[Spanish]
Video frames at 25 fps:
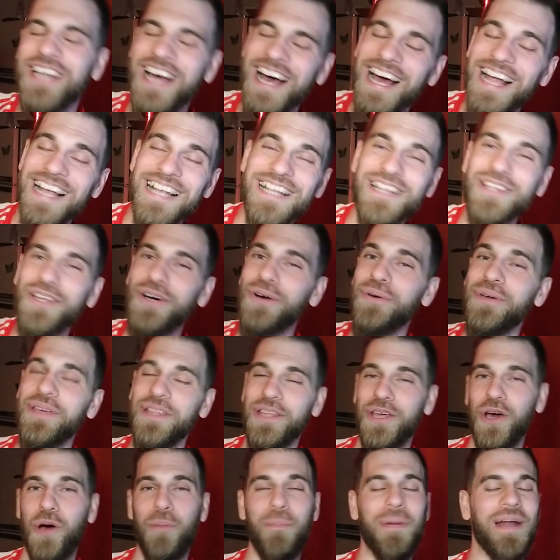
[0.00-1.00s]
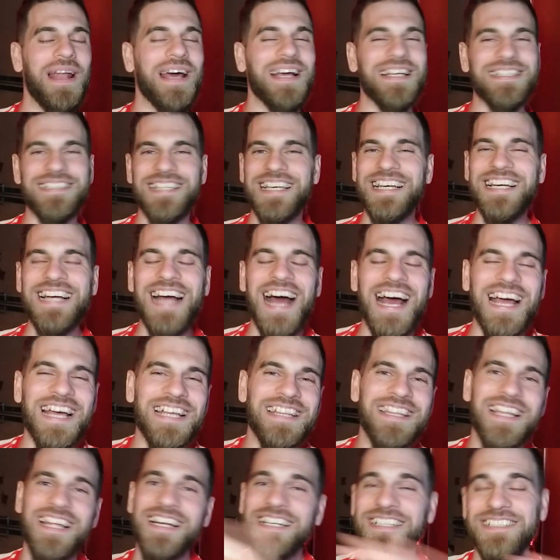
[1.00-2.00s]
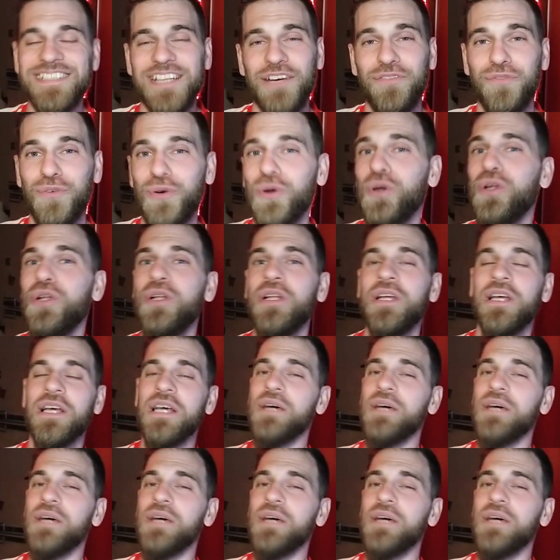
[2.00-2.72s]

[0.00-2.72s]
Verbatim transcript: altos videos para que se caguen de risa full.